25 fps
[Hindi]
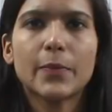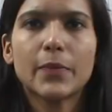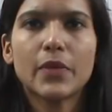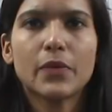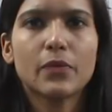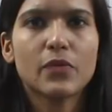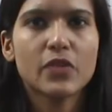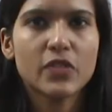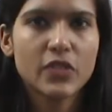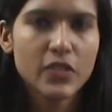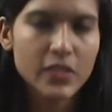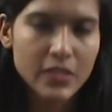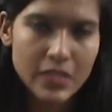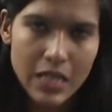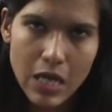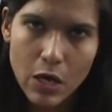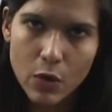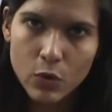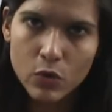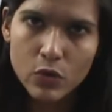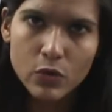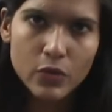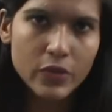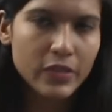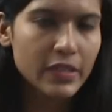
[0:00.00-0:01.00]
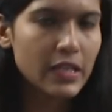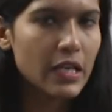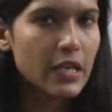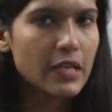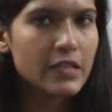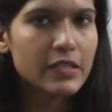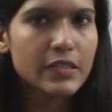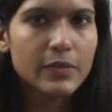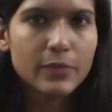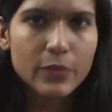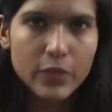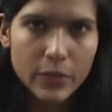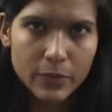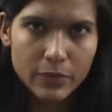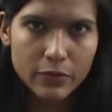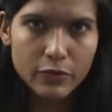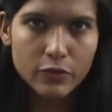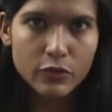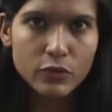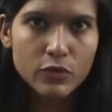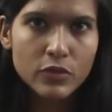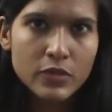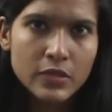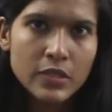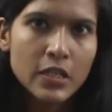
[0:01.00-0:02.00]
में विच इज़ हाउ डू ऑर्गेनिज्म
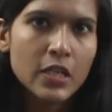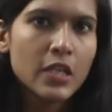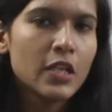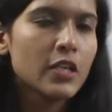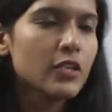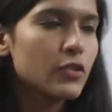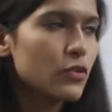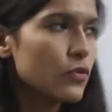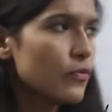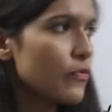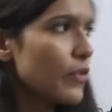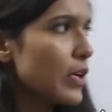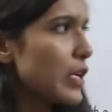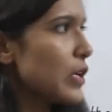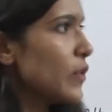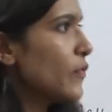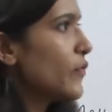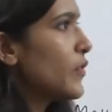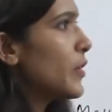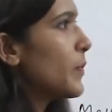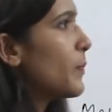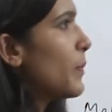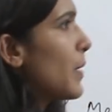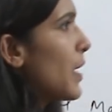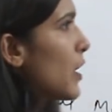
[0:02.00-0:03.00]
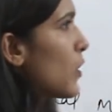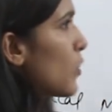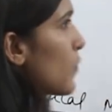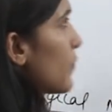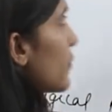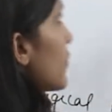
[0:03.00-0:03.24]
रिप्रोड्यूस सो वन ऑफ द पार्ट